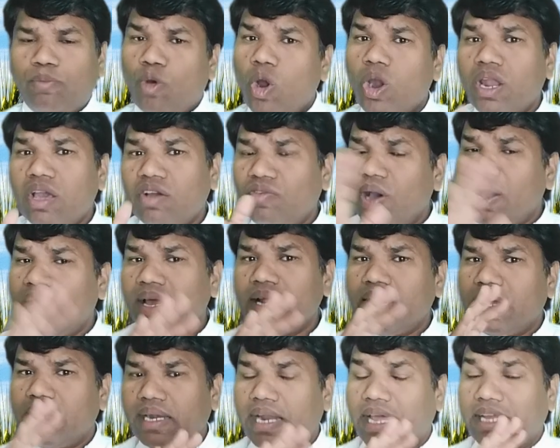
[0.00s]
போன வார
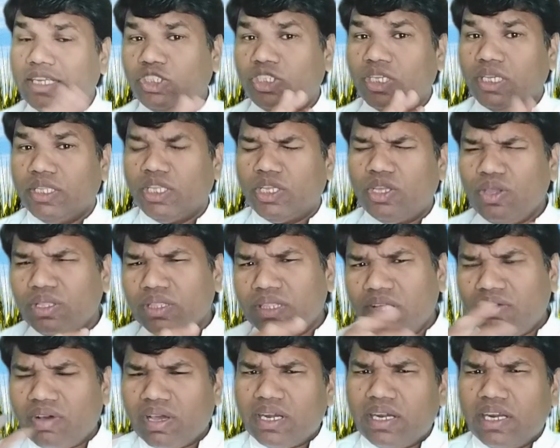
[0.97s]
நற்செய்திக்கும்
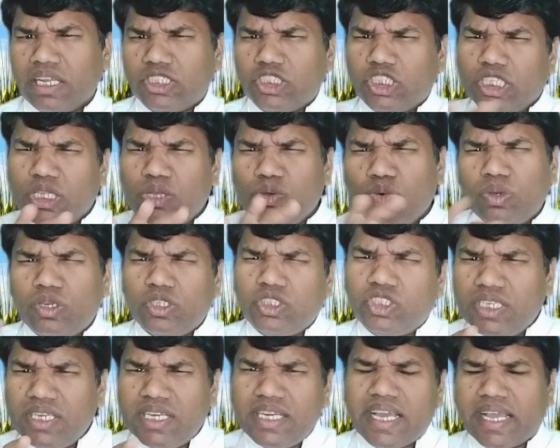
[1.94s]
இந்த வார நற்செய்திக்கும் ஒரு
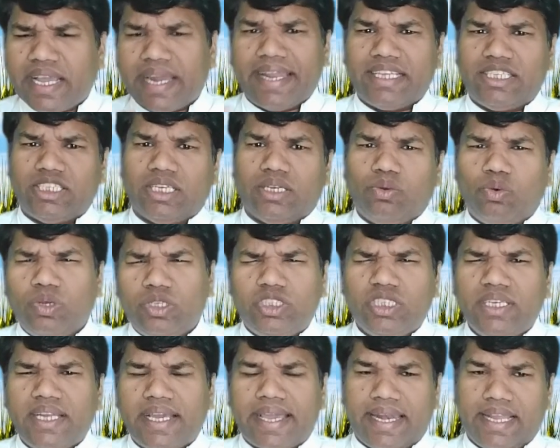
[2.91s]
சின்ன கனெக்ஷன் ஒரு
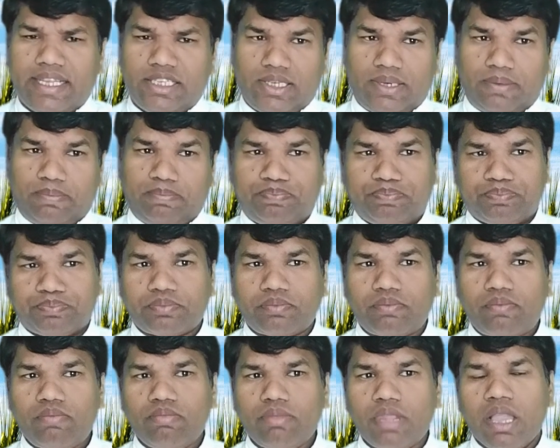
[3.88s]
சின்ன கனெக்ஷன்
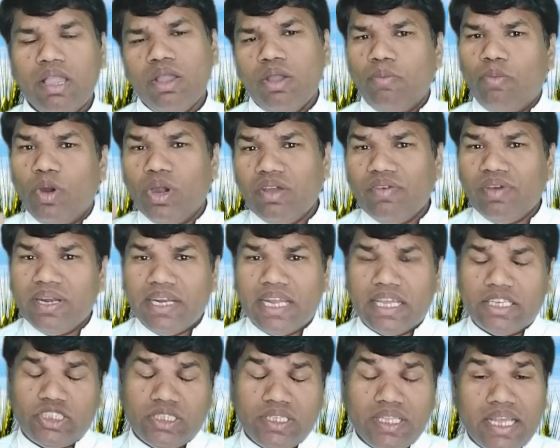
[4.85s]
போன வார
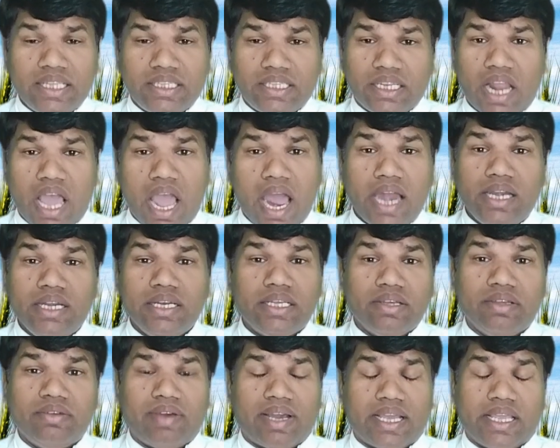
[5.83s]
நற்செய்தியில் அந்த
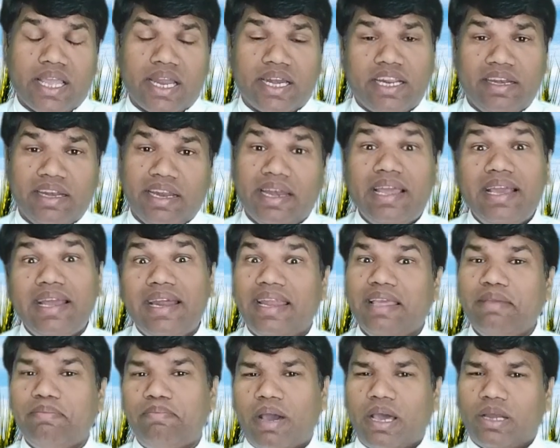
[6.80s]
நான்கு வகையான
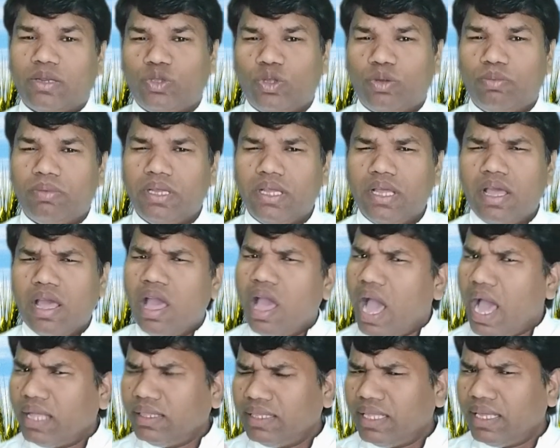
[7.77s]
நிலங்களை பார்த்தோம்
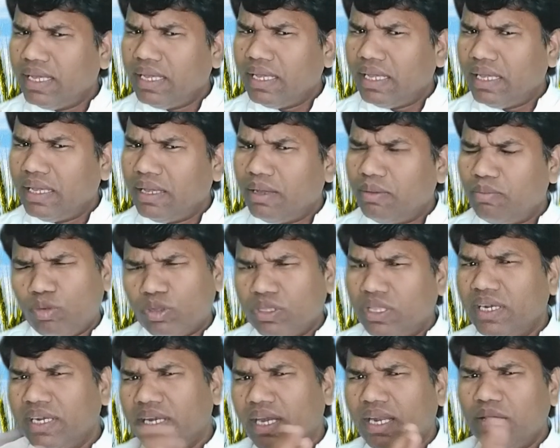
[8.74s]
அந்த
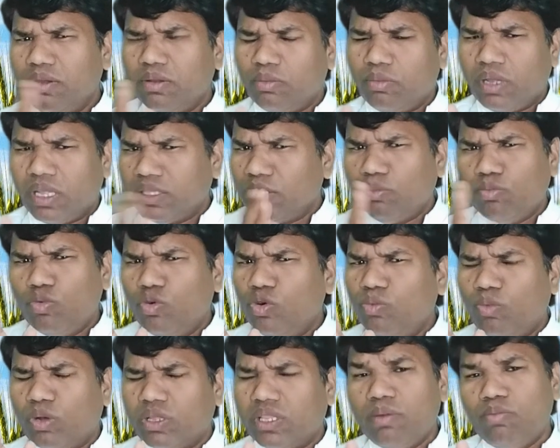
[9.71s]
முதல் நில அந்த மூ
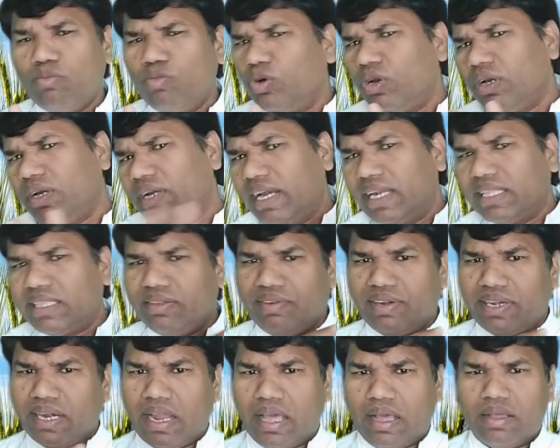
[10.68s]
முதல் மூன்று நிலத்தை
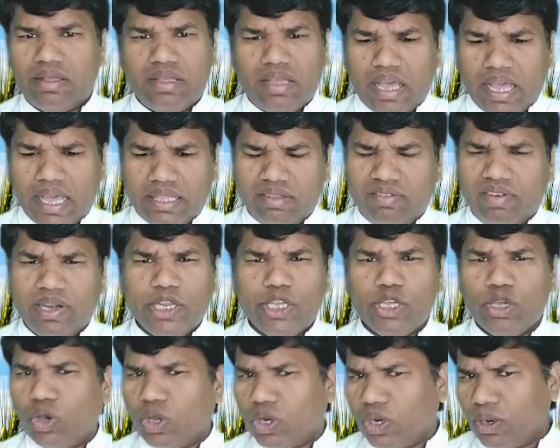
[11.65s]
விட்டலாம் அது
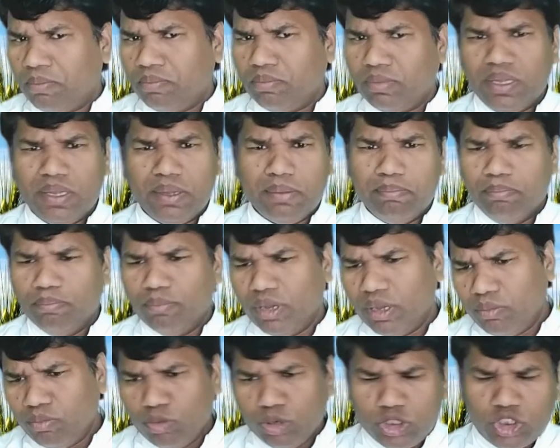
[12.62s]
வழியோரம்
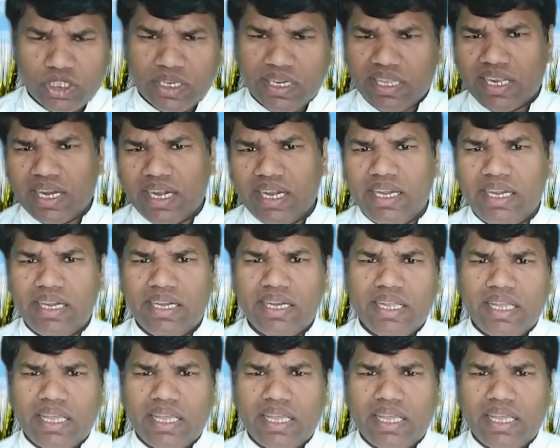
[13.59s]
முச்செடிகள்